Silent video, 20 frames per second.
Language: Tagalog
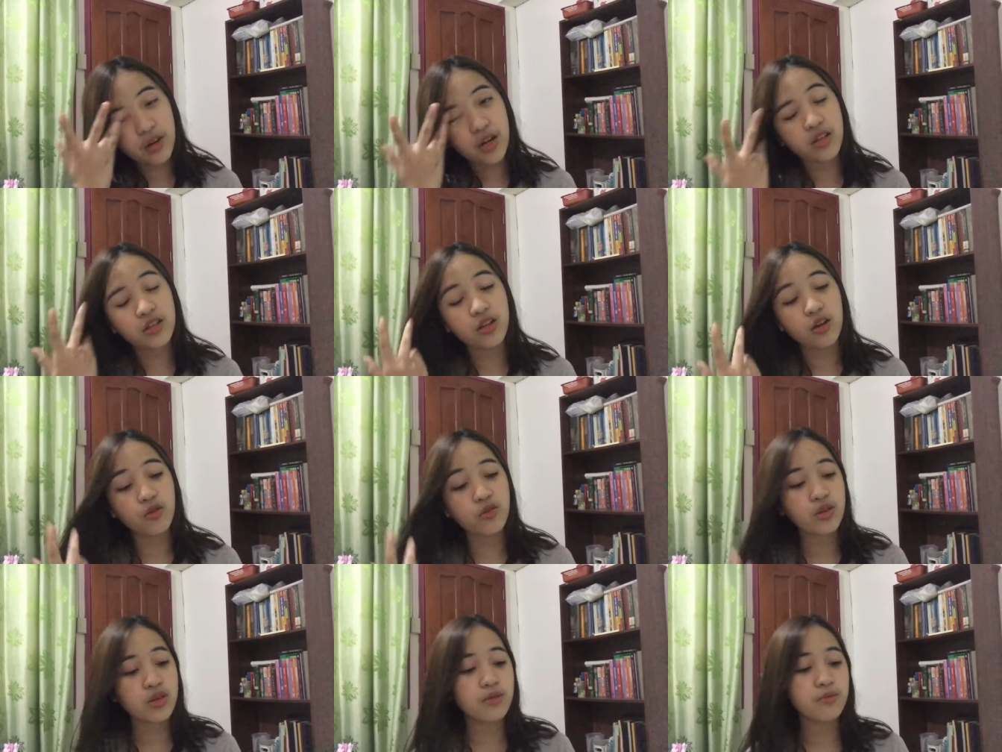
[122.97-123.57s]
Parang
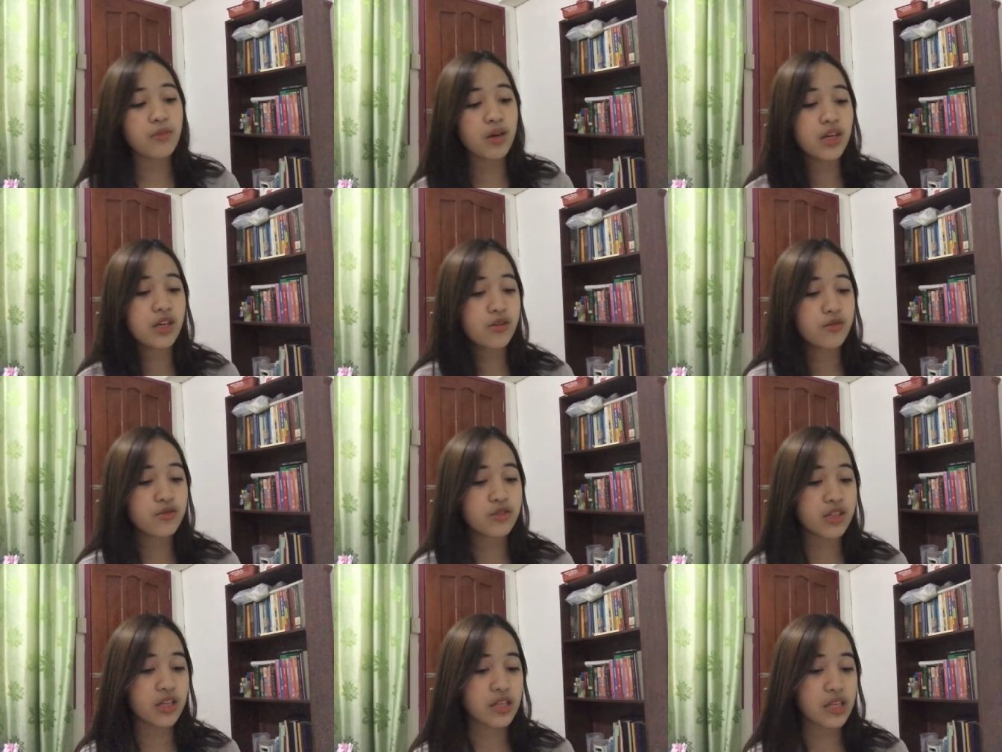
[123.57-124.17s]
ako yung
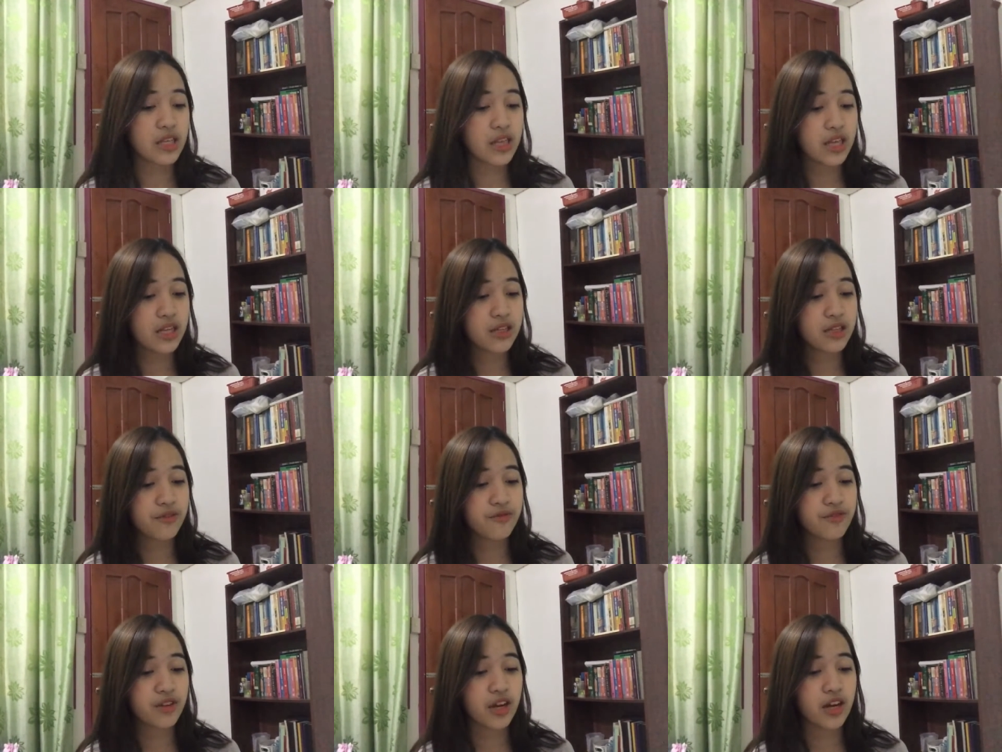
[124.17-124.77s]
maingon sa delay
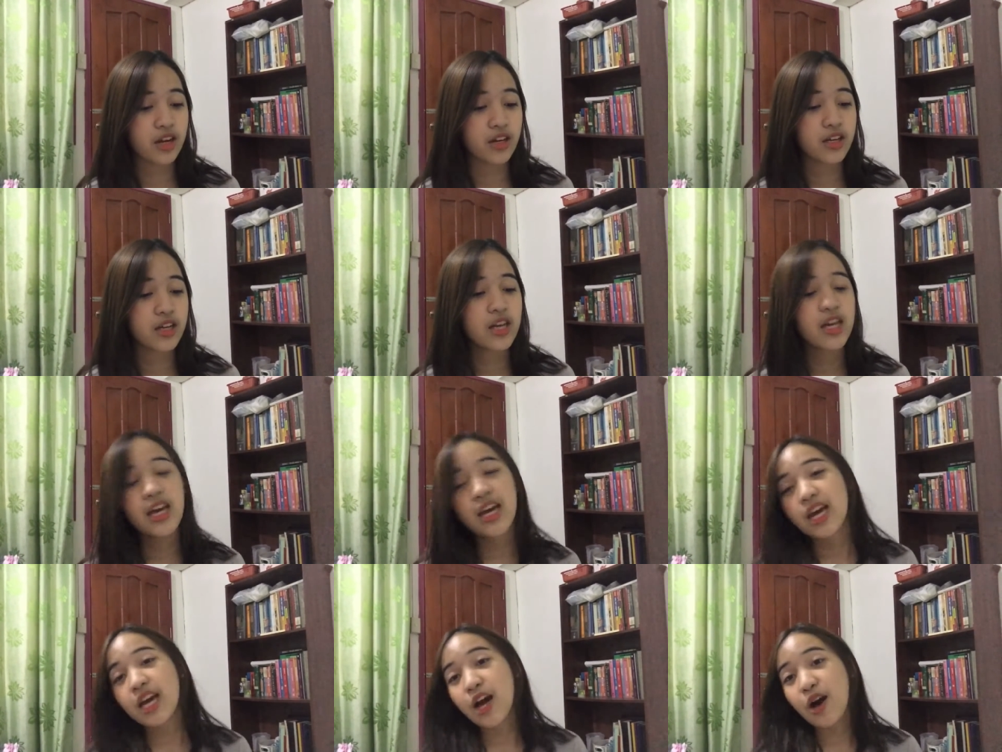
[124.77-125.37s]
na vlog.
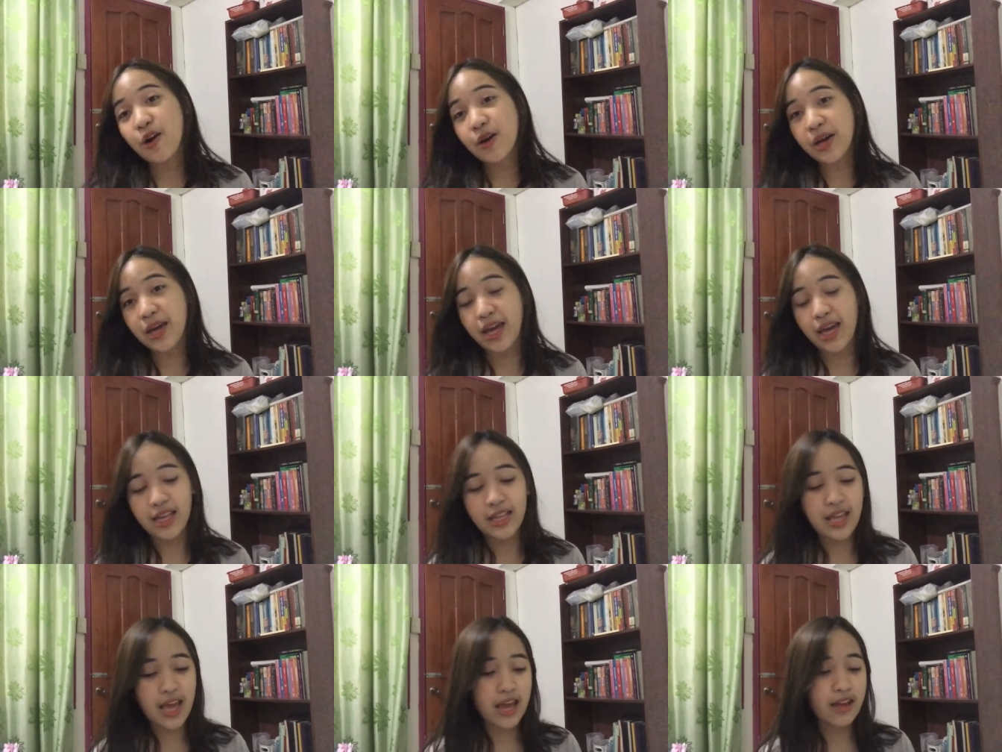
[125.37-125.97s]

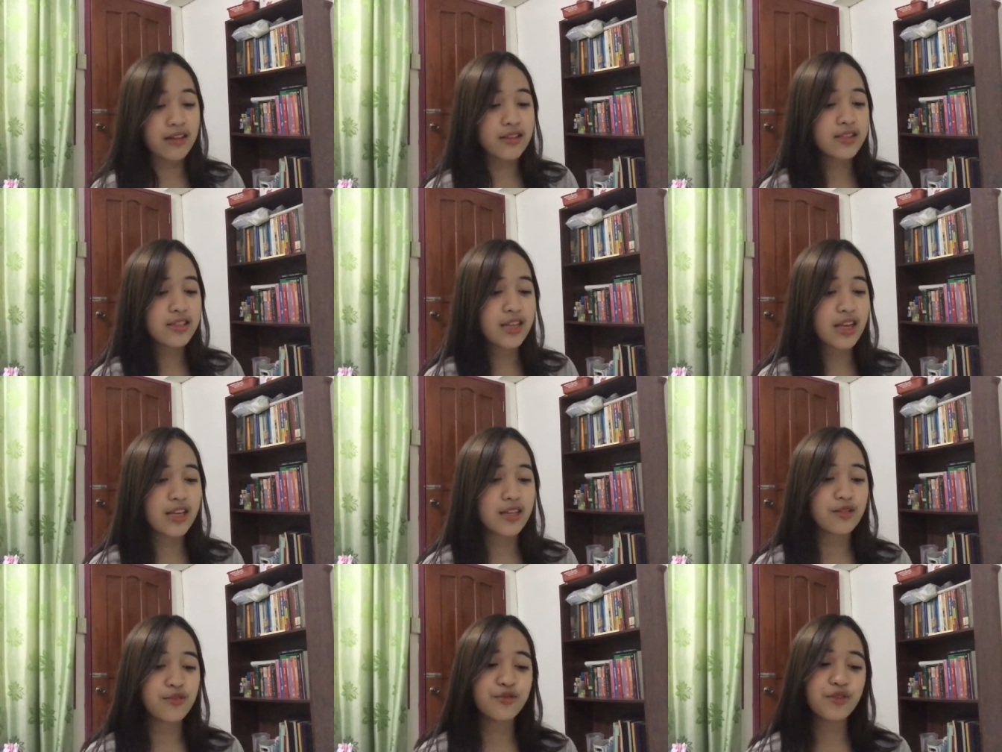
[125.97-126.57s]
Okay, next
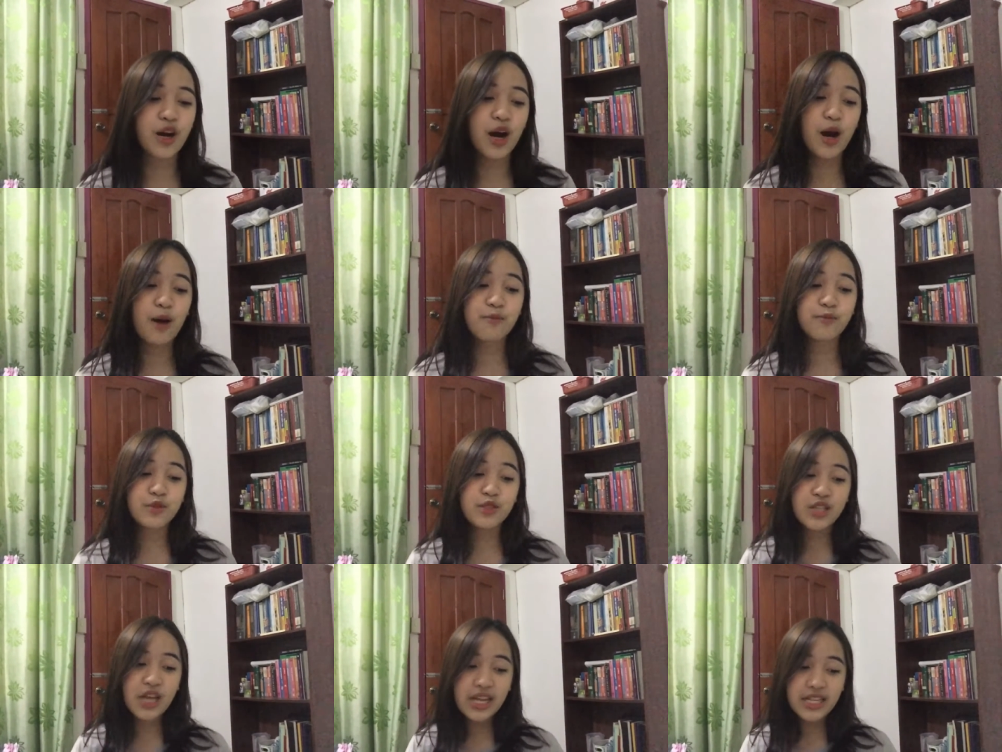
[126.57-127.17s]
is
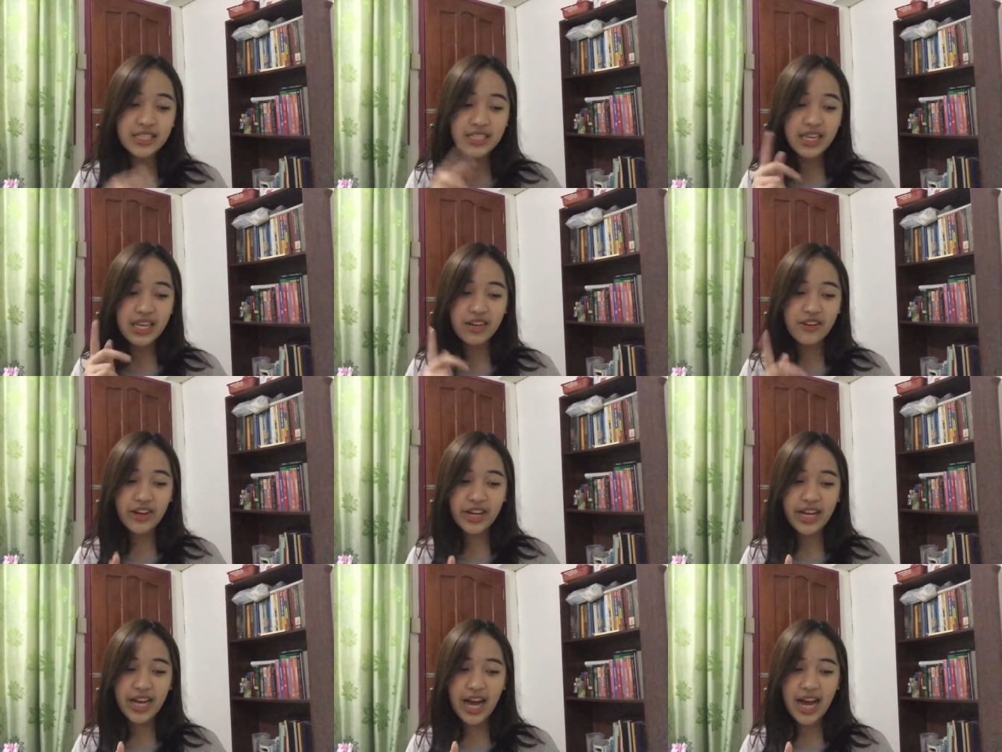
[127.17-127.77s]
from JC
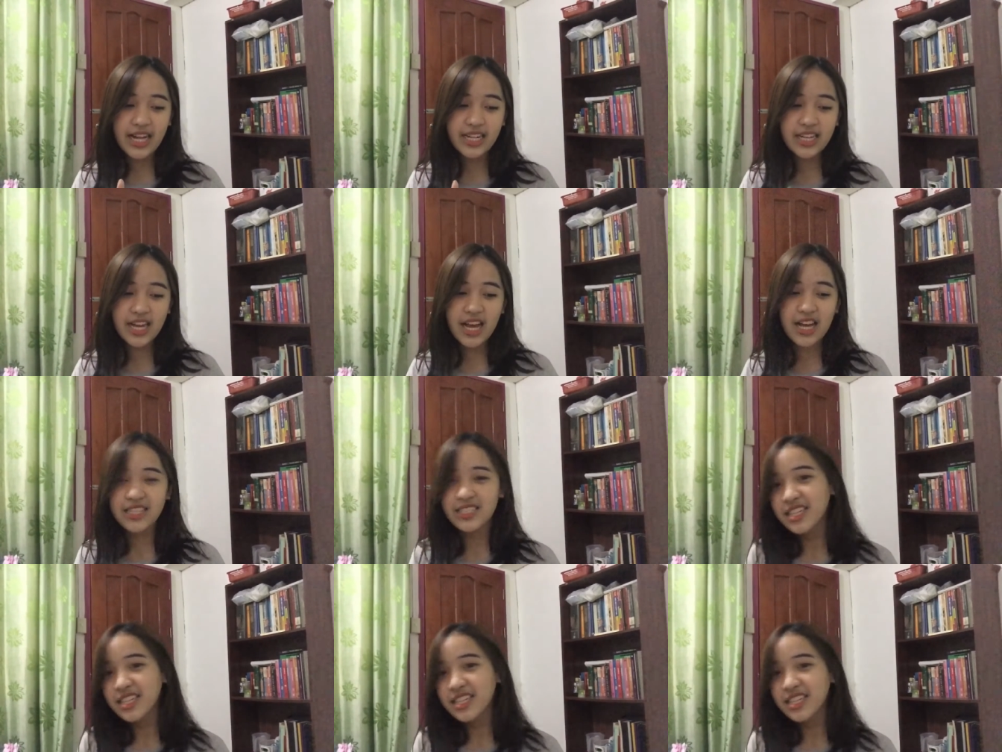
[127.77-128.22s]
Gregana.